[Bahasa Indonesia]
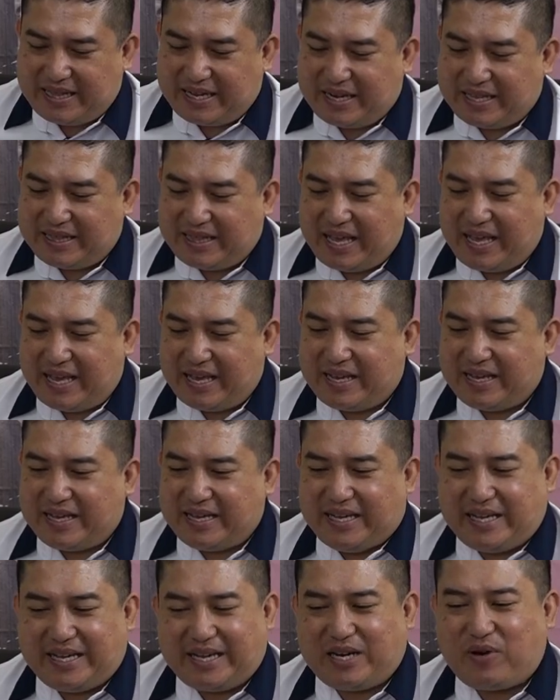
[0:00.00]
ternyata
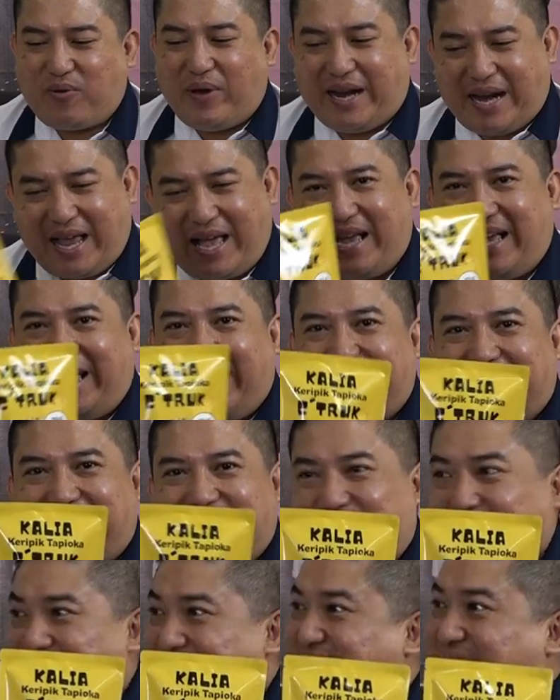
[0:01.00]
eh, keluarlah
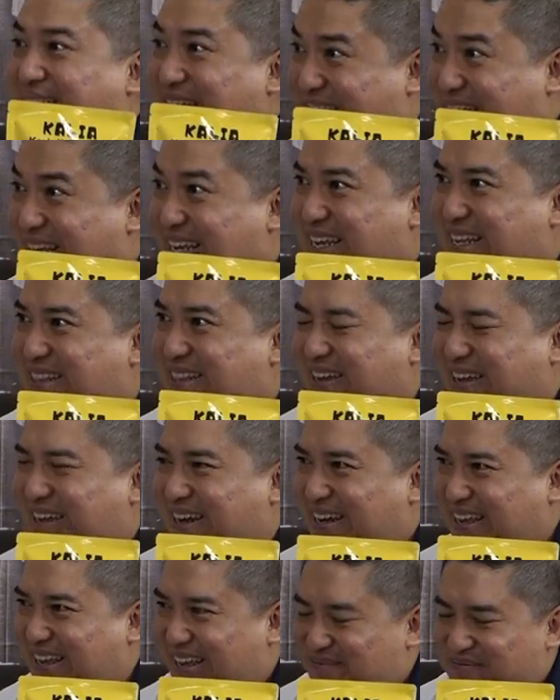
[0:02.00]
seperti ini. Gitu kan.
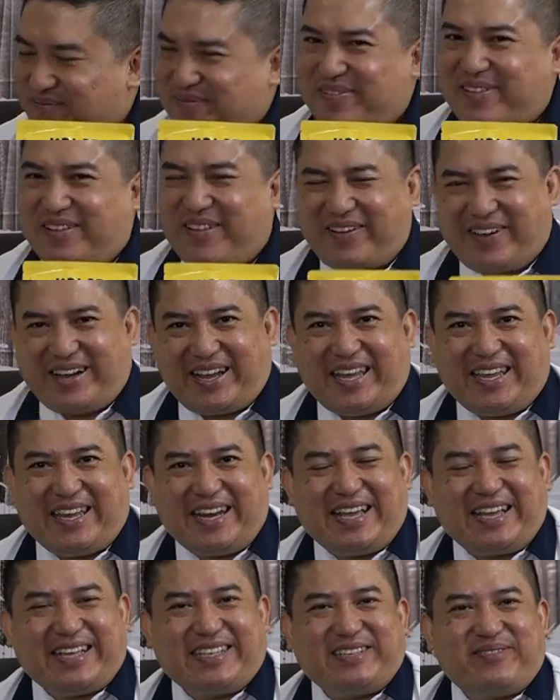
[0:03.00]
iya. Oke, okay,
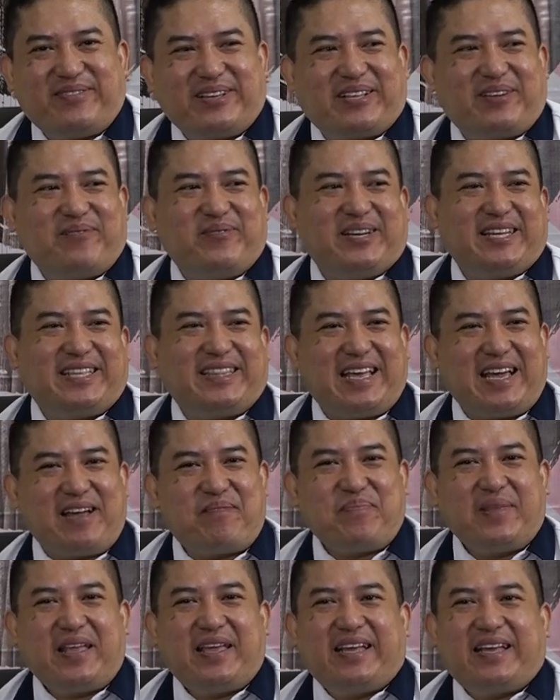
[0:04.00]
nah sahabat
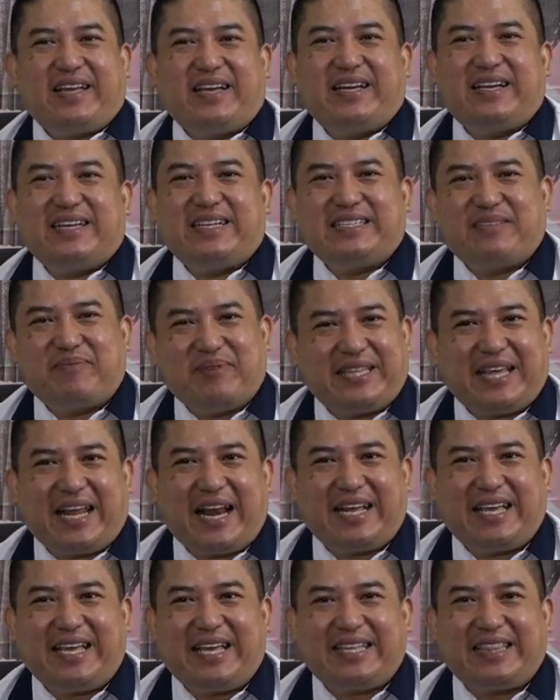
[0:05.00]
komunita, eh, sebentar
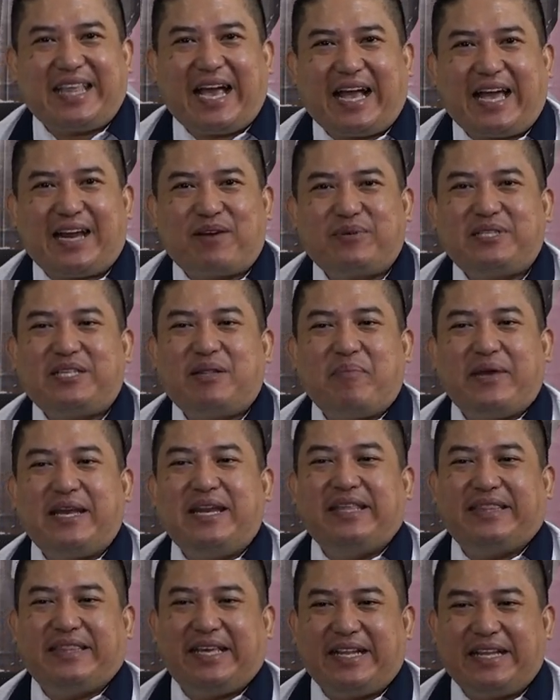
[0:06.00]
lagi kita akan bahas lebih
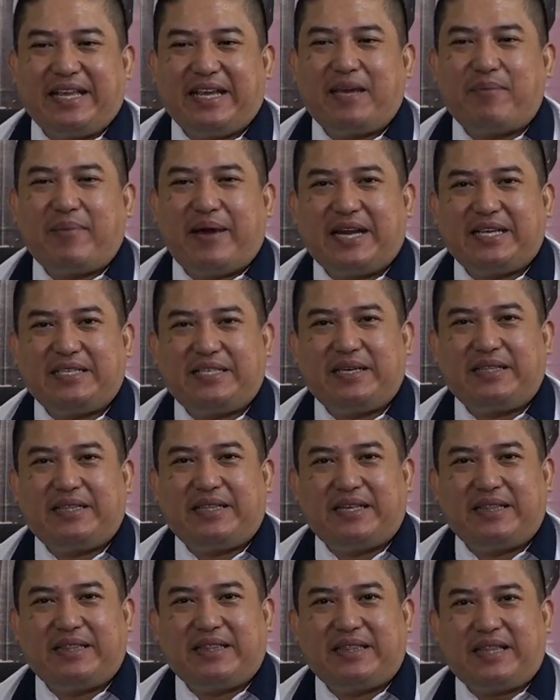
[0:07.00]
detailnya gimana sih
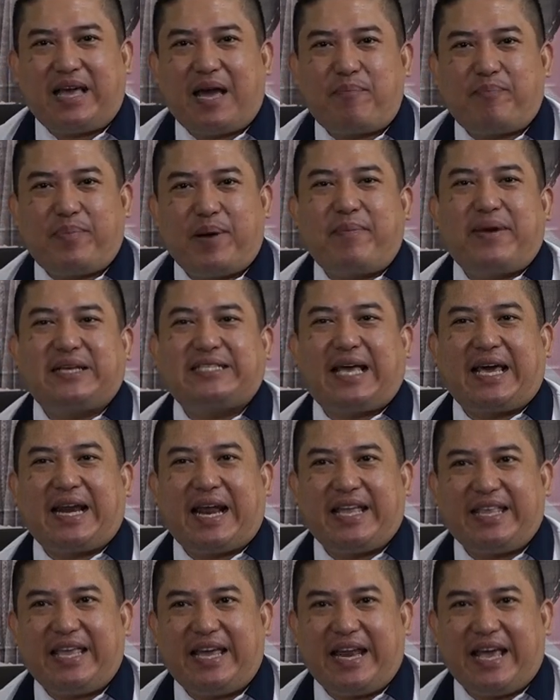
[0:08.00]
tentang
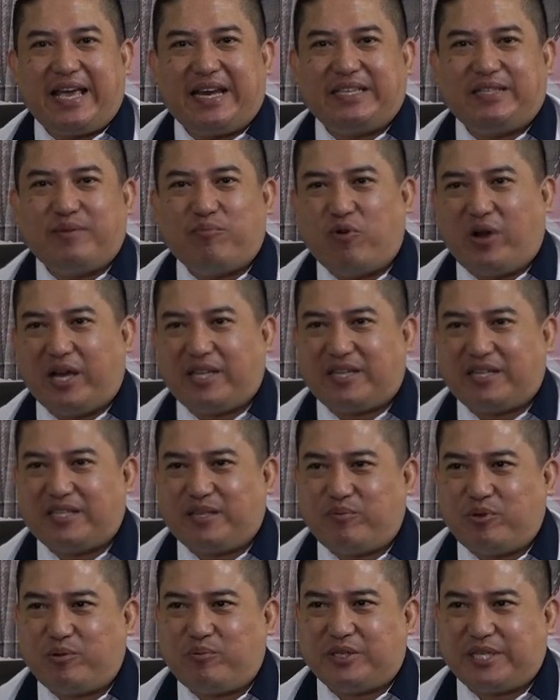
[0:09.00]
pemasarannya dari si buka
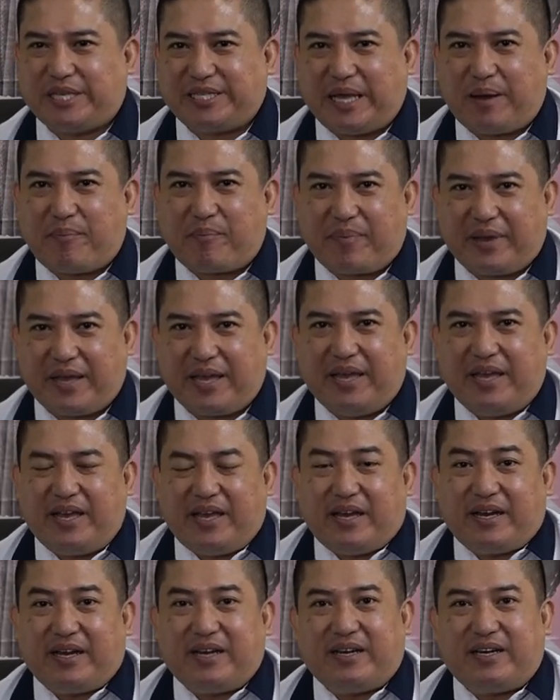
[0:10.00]
tersebut bisa sampai
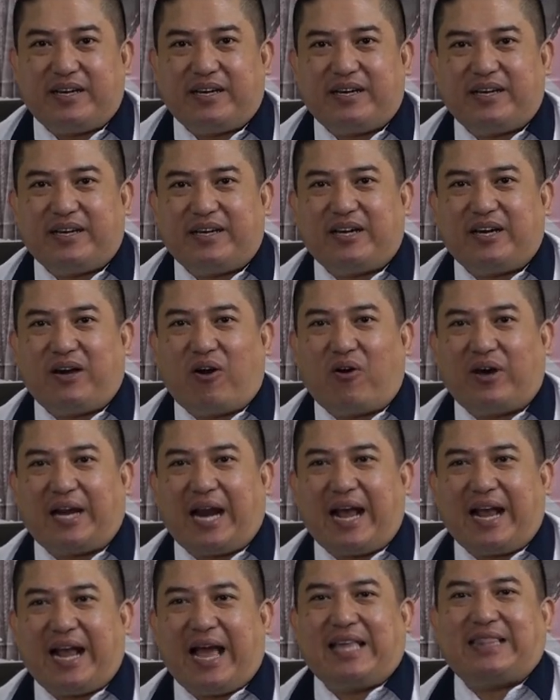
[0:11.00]
eh,
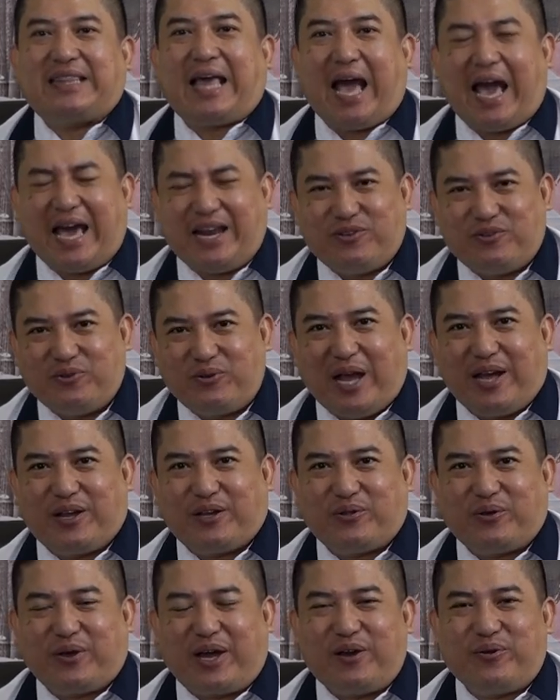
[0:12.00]
orang nggak tahan juga
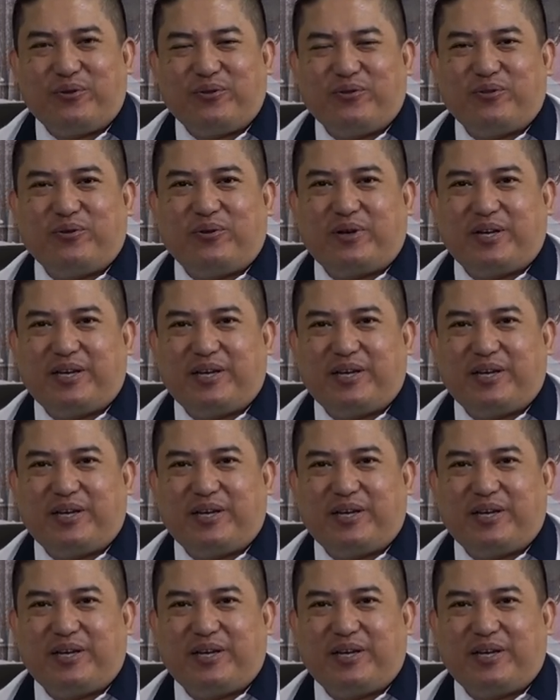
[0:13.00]
gitu kan untuk